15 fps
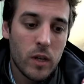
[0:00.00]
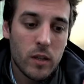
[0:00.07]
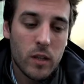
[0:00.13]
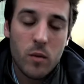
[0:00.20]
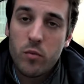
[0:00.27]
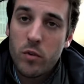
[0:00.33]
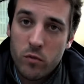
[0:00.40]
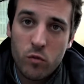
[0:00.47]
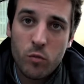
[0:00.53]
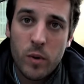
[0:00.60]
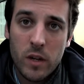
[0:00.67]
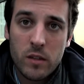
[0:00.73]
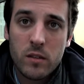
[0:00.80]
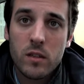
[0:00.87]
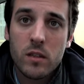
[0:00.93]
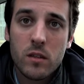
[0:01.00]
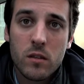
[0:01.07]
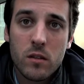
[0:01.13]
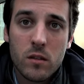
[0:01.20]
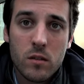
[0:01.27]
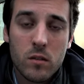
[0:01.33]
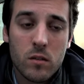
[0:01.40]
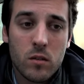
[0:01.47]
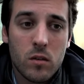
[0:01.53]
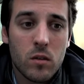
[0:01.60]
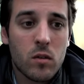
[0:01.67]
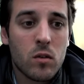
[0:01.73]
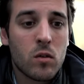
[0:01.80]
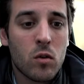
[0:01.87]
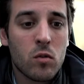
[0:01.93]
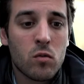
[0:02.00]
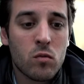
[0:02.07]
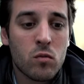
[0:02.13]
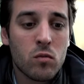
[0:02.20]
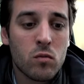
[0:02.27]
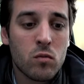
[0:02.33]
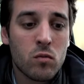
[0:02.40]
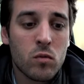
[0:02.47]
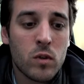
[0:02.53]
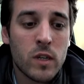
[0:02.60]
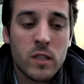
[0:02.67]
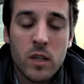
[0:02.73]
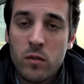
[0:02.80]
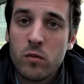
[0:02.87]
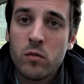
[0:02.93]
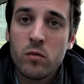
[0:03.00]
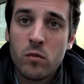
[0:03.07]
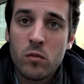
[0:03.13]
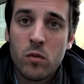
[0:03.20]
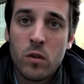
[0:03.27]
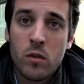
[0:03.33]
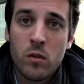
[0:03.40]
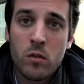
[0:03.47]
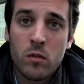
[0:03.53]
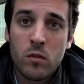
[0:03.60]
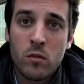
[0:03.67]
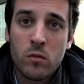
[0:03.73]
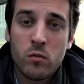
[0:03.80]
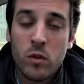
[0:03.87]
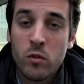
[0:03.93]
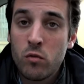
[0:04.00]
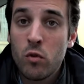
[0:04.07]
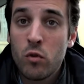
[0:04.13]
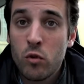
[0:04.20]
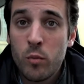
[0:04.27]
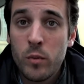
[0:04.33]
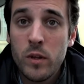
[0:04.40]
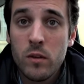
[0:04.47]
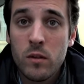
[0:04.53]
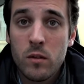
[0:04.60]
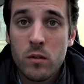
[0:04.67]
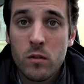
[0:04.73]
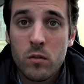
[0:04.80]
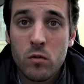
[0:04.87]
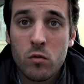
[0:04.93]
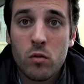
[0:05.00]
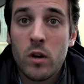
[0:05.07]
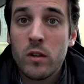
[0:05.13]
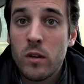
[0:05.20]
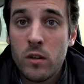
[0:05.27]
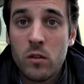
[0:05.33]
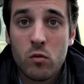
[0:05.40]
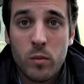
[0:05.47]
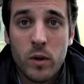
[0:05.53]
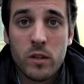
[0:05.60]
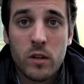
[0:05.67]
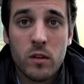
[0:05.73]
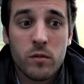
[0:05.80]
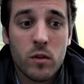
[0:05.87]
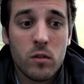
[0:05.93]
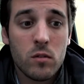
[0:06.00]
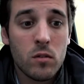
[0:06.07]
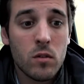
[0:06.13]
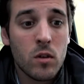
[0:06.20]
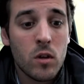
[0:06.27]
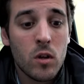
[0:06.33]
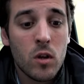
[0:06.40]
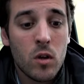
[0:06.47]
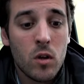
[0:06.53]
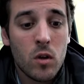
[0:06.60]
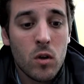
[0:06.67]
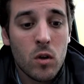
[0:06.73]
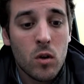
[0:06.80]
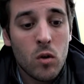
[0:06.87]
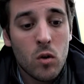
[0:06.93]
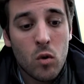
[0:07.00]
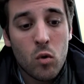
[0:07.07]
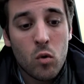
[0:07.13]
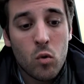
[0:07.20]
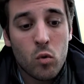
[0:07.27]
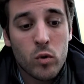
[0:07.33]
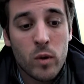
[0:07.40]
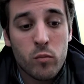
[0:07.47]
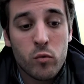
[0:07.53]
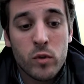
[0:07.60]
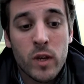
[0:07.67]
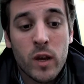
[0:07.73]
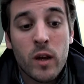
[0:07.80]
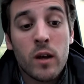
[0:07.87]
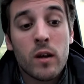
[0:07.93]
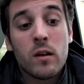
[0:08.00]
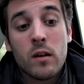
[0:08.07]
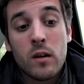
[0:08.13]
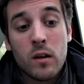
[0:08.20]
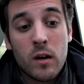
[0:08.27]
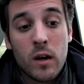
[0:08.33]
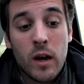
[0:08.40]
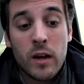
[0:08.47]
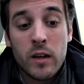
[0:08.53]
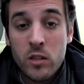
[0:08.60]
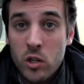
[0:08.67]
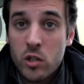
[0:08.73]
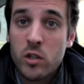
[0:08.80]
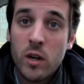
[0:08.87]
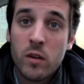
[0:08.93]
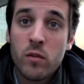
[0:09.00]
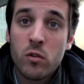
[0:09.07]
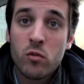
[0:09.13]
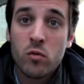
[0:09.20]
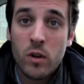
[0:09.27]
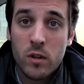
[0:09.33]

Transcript: D'un point de vue pratique, quand on réserve une, voiture Autopie, sur internet ou par téléphone, on n'a plus qu'à aller chercher la voiture